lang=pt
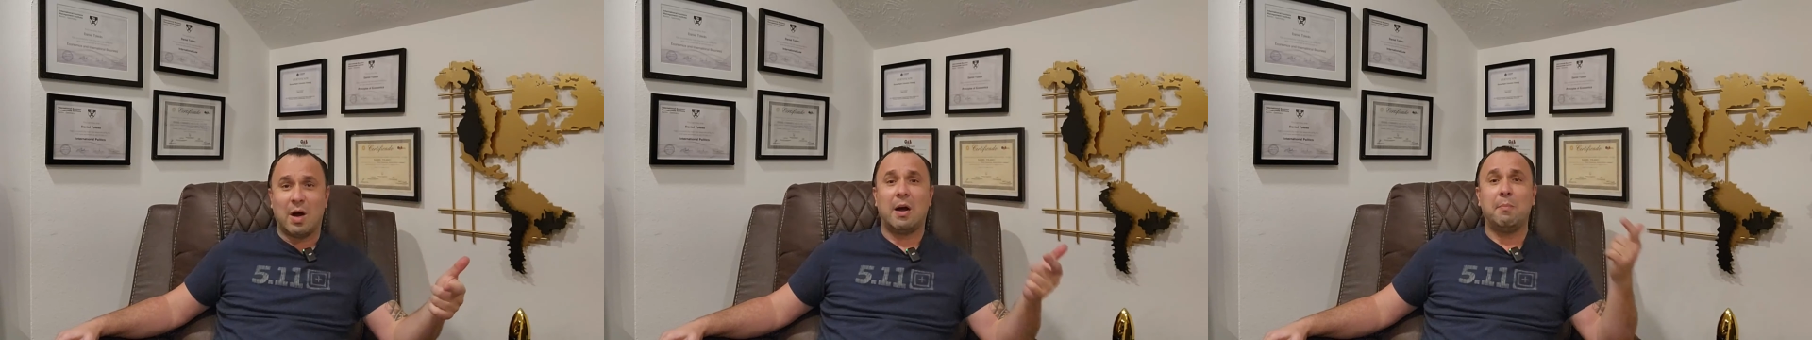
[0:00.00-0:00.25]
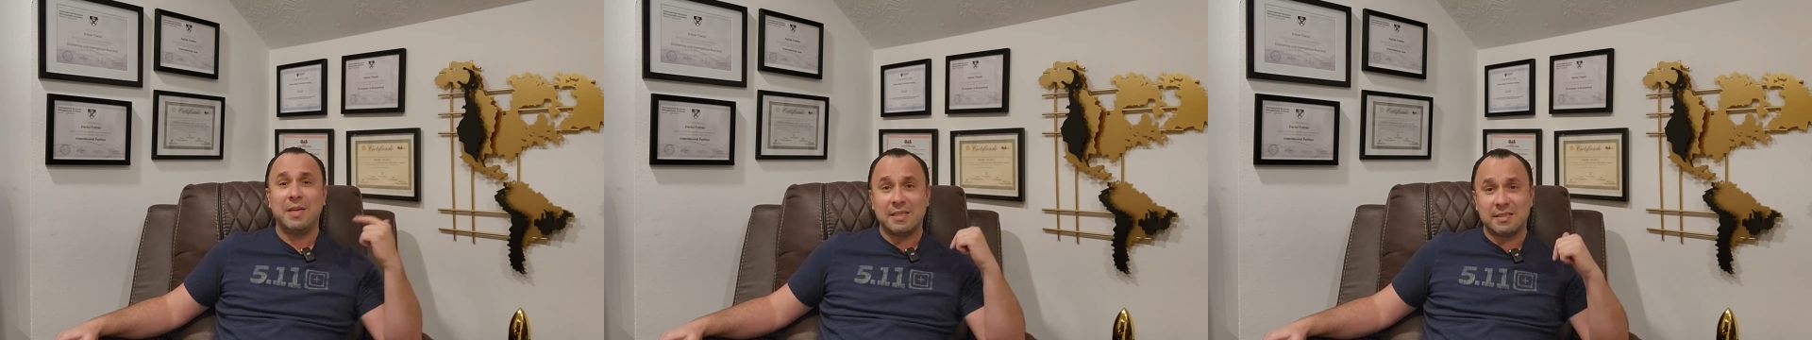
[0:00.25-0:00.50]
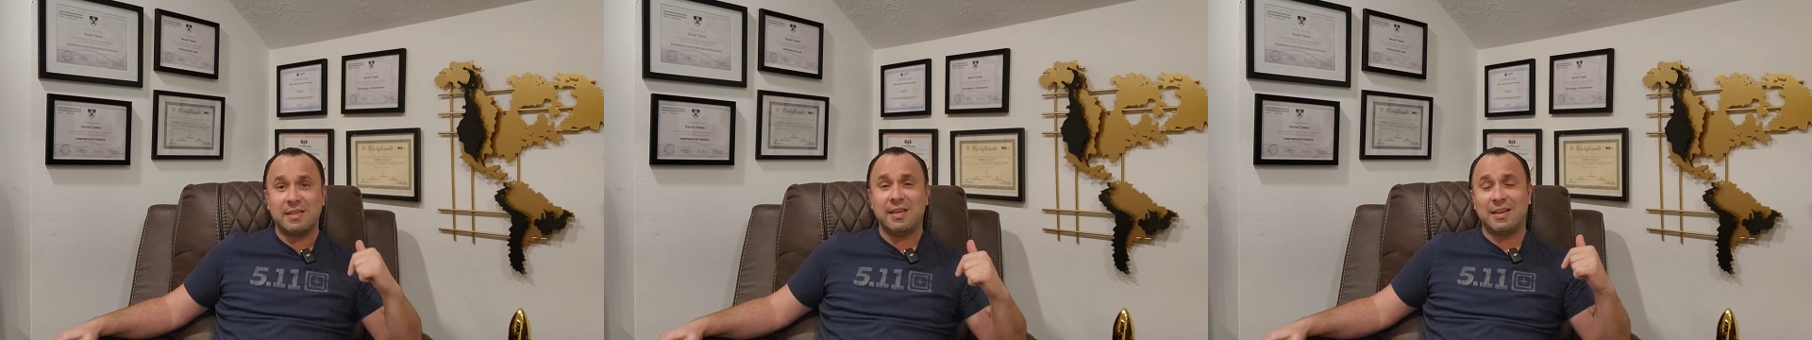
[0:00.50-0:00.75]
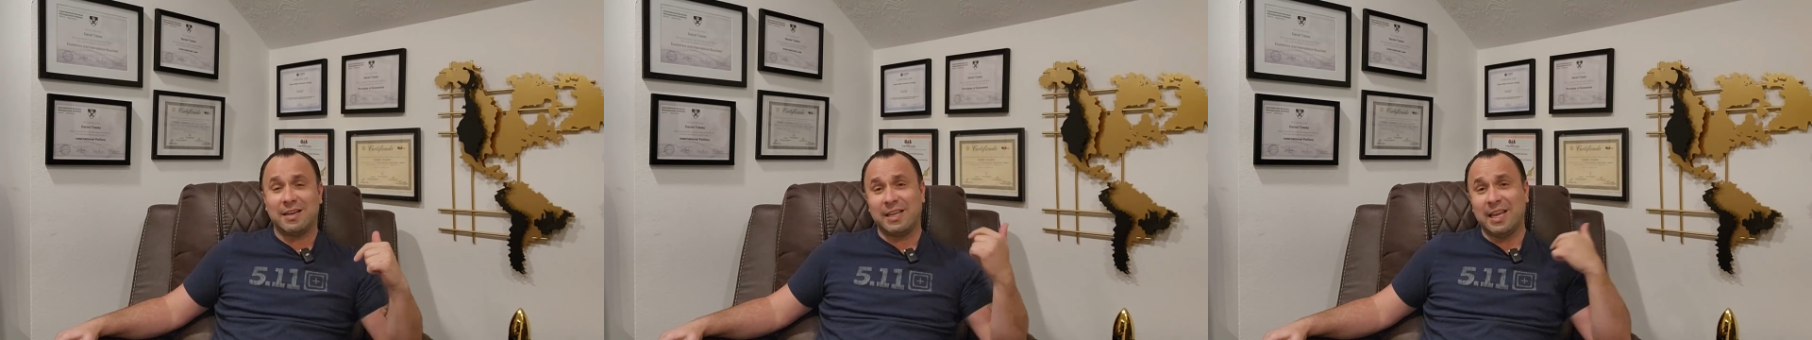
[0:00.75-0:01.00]
a
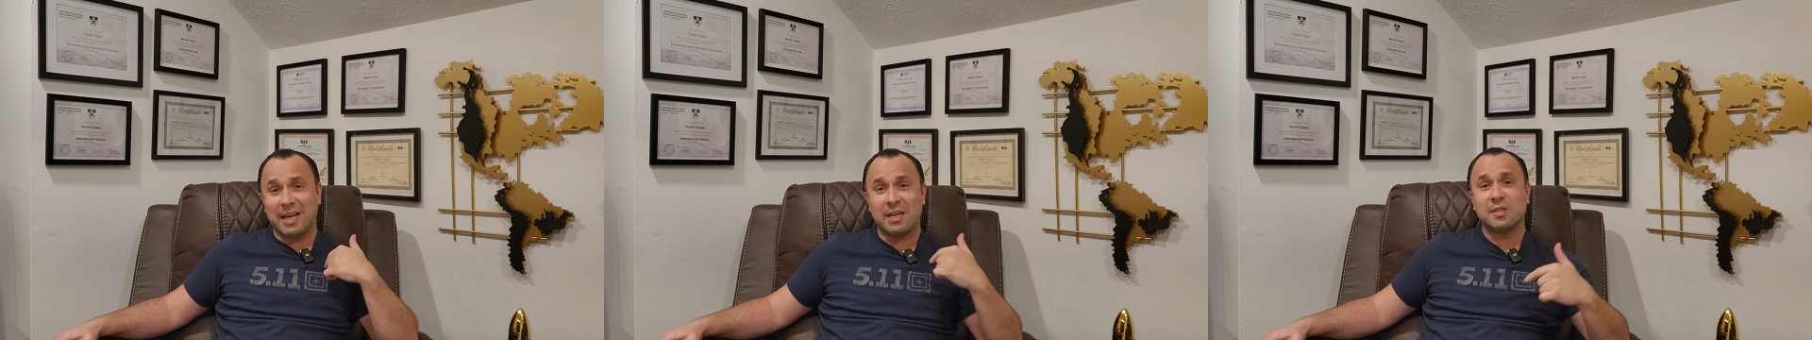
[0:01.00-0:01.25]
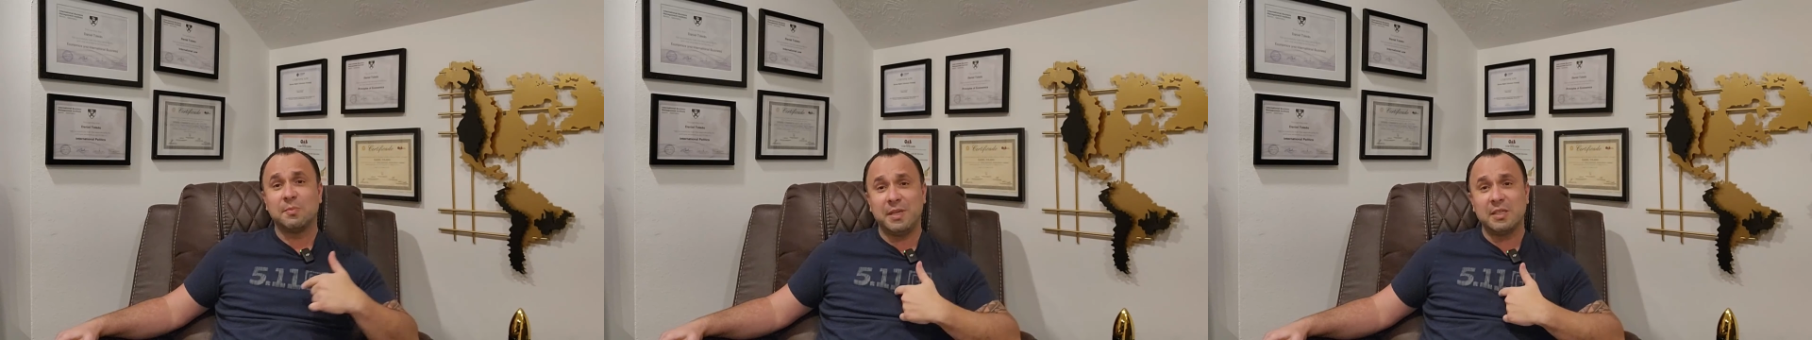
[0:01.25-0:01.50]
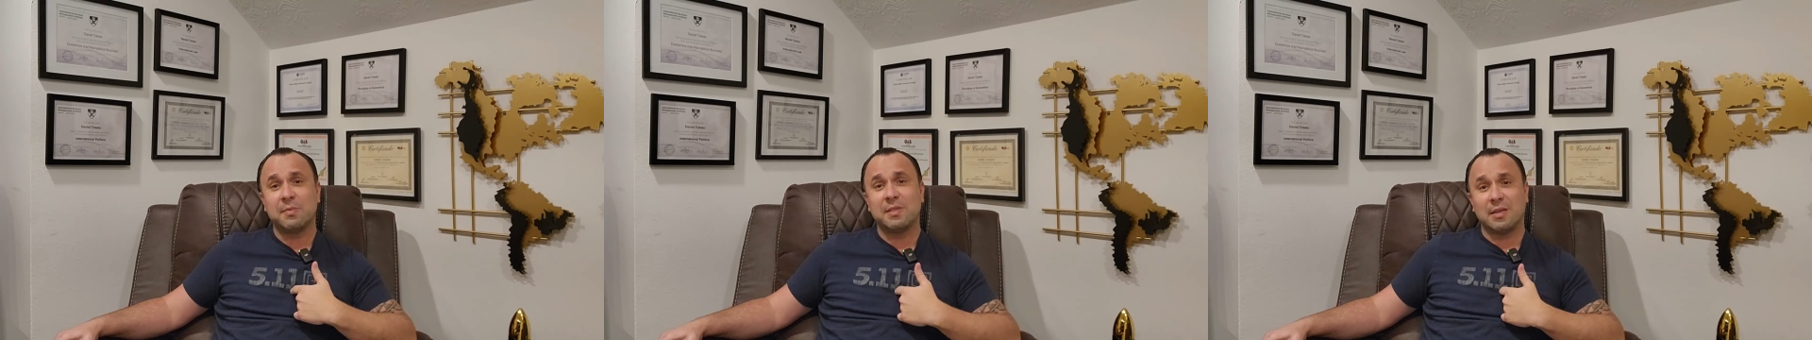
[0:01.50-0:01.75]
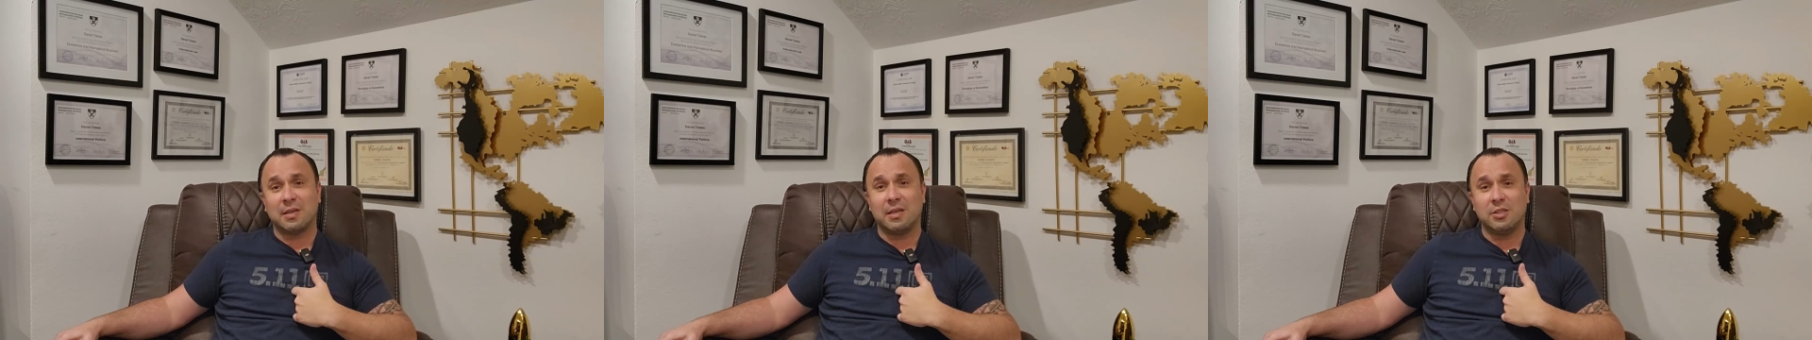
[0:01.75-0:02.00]
besteira que elas mesmas
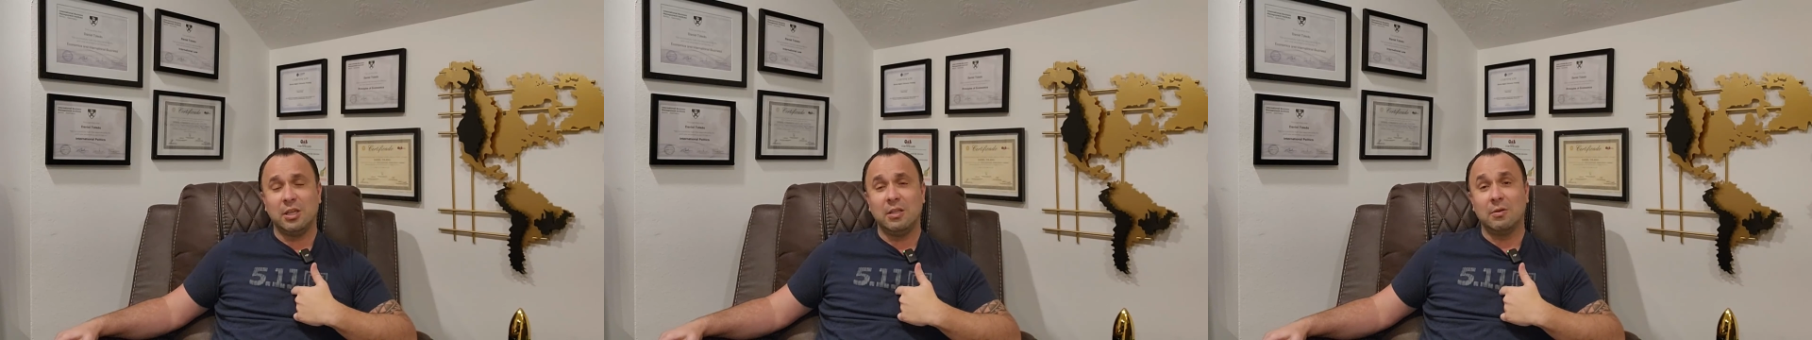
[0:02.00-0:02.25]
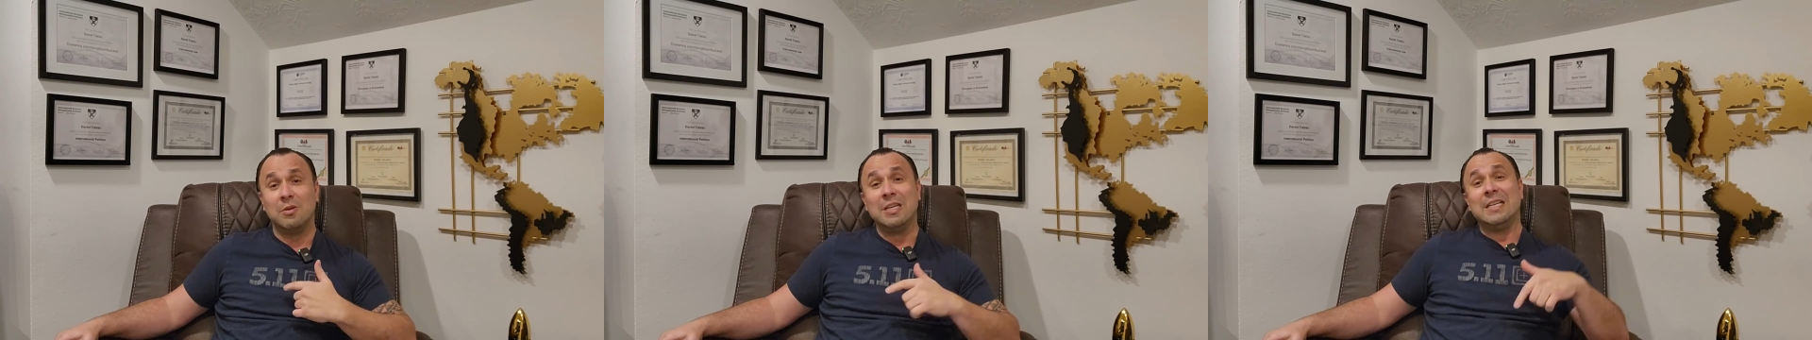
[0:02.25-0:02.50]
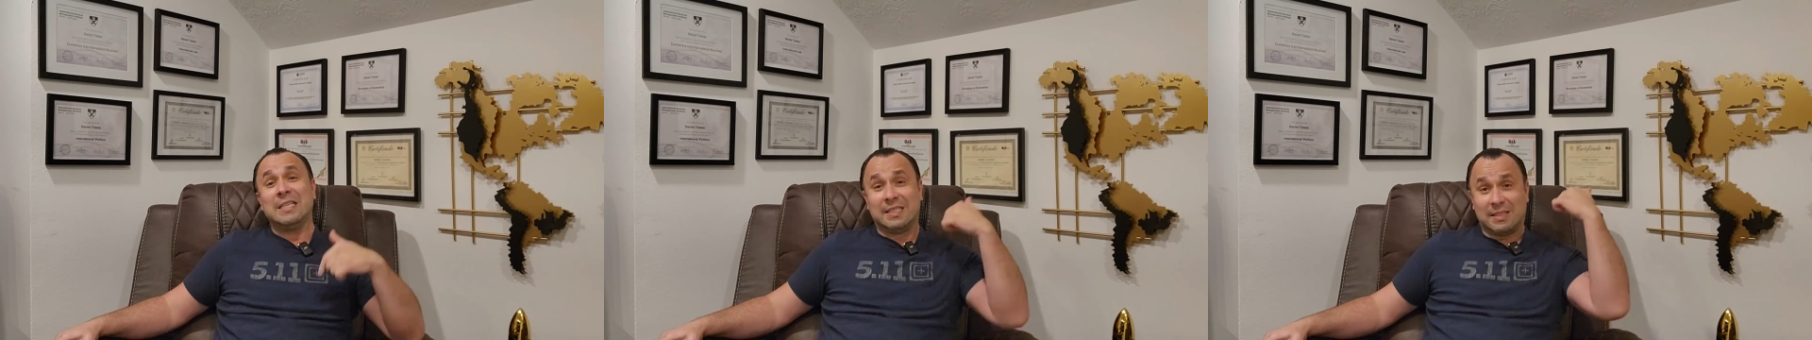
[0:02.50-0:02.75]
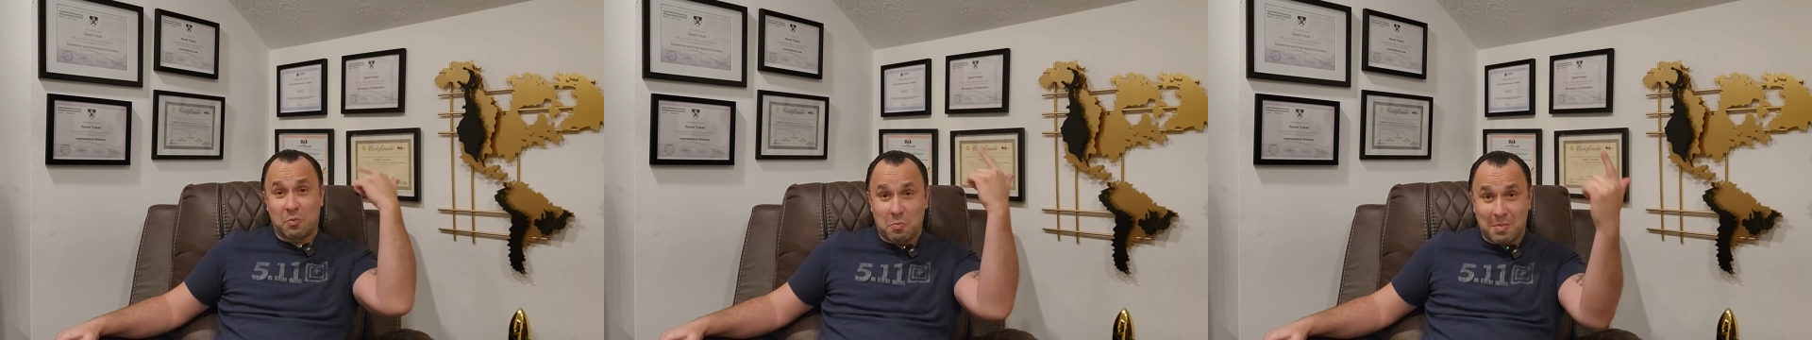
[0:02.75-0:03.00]
acreditam são